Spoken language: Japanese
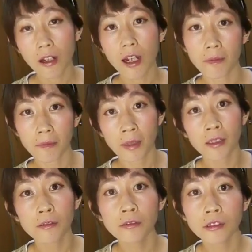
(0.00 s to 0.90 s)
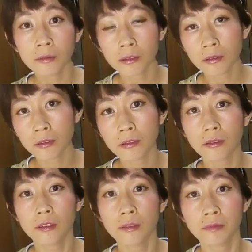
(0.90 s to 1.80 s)
では万能ツボの
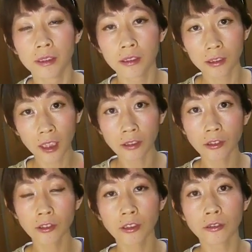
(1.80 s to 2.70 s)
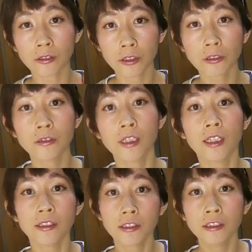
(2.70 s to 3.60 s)
3種類をご紹
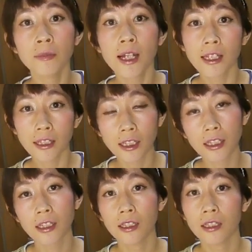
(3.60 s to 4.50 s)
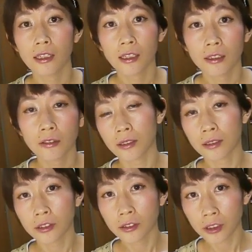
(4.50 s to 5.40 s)
介する前に
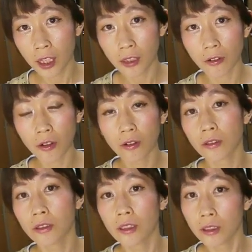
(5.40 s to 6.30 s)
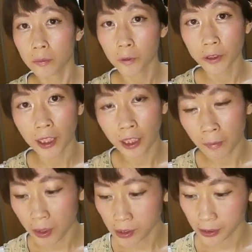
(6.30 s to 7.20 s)
注意点を申し上げ
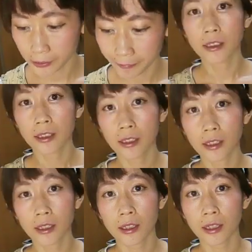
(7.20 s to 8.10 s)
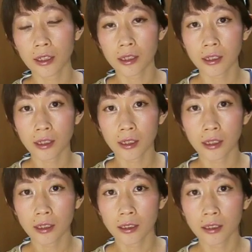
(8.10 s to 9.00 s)
ます、えー、